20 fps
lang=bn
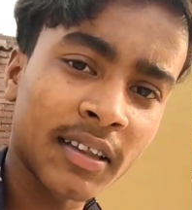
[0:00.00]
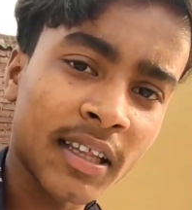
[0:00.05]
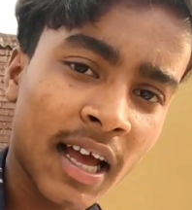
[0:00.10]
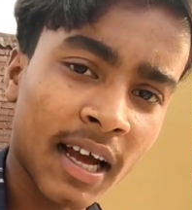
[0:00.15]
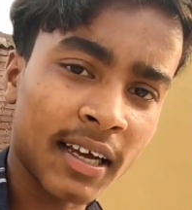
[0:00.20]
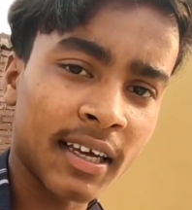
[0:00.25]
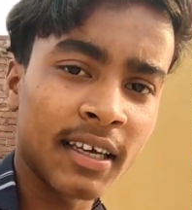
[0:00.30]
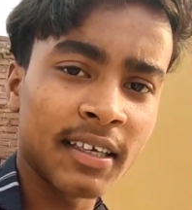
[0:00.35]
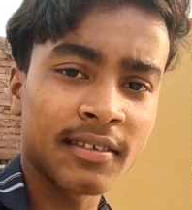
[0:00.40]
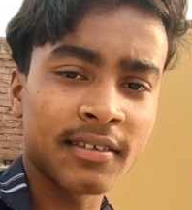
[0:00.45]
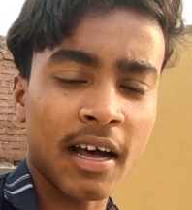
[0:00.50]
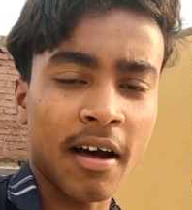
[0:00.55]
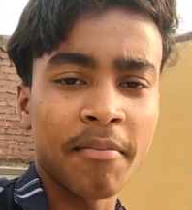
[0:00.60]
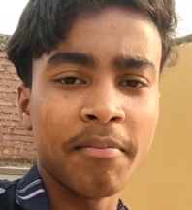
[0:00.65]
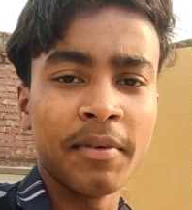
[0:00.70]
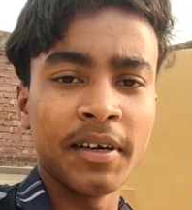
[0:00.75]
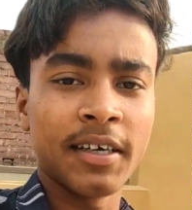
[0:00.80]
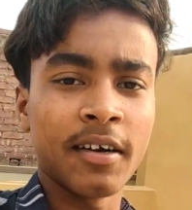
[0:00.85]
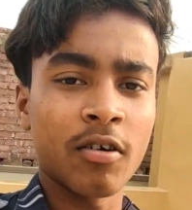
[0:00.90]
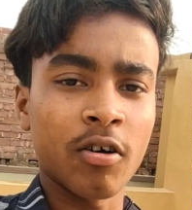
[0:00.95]
থাকে
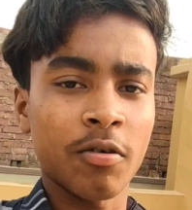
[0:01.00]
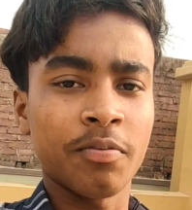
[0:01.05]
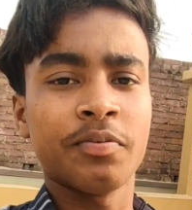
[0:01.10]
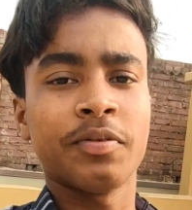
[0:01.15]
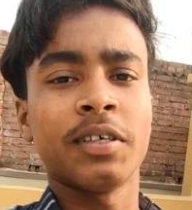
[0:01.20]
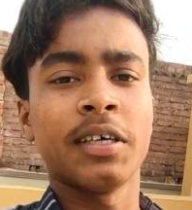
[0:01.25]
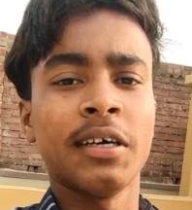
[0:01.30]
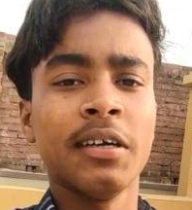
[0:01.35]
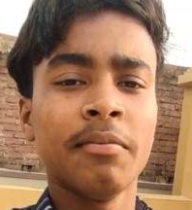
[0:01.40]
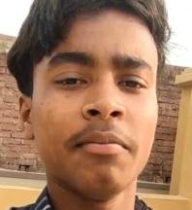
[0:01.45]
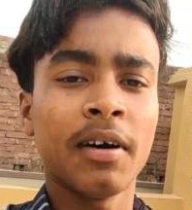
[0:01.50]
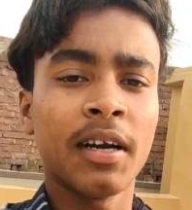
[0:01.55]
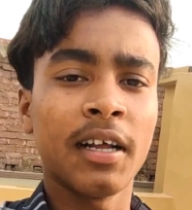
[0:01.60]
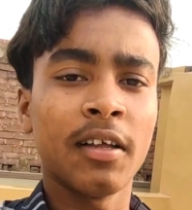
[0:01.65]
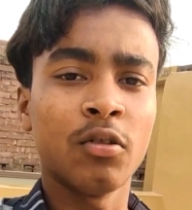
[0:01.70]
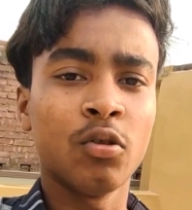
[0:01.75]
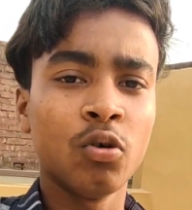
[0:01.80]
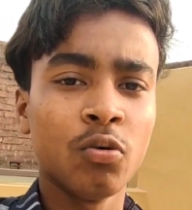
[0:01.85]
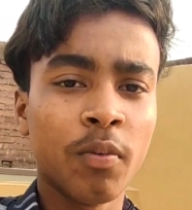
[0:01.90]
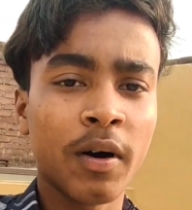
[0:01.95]
সাবমিটের অপশন মানে
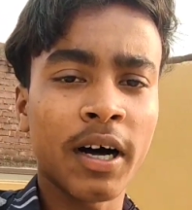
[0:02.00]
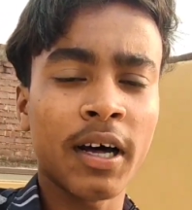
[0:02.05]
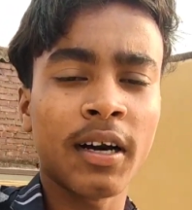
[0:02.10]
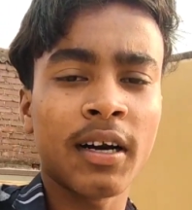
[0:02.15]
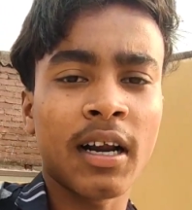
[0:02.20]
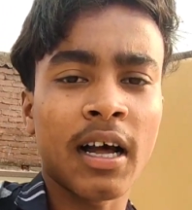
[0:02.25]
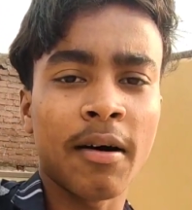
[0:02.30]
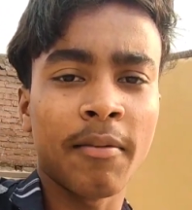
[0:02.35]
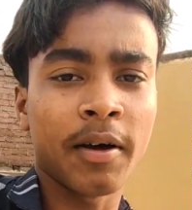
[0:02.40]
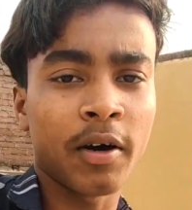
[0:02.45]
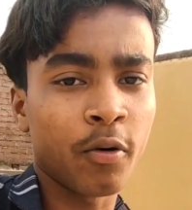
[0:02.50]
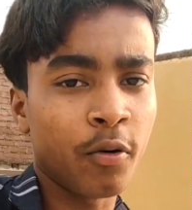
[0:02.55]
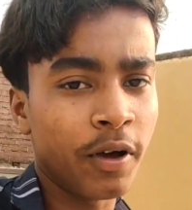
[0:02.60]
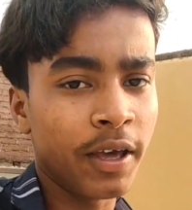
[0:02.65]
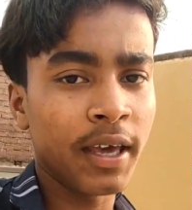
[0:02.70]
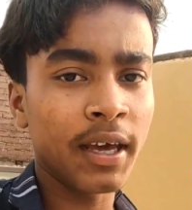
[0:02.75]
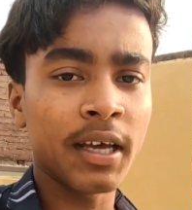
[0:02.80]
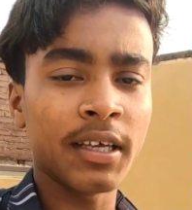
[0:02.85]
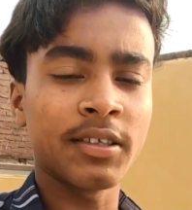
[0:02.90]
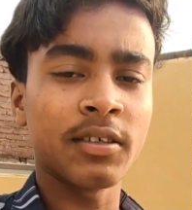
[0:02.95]
দুবার আমার
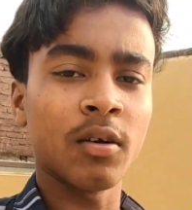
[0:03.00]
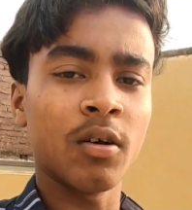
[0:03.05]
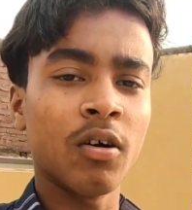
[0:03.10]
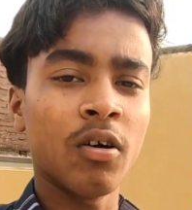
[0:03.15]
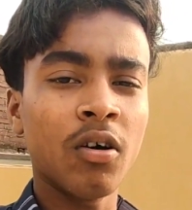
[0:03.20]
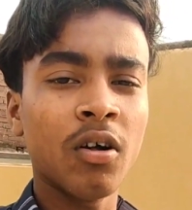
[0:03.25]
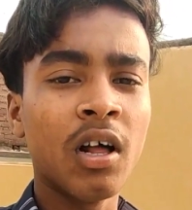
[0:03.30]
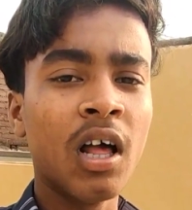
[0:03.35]
হয়ে গেছিলো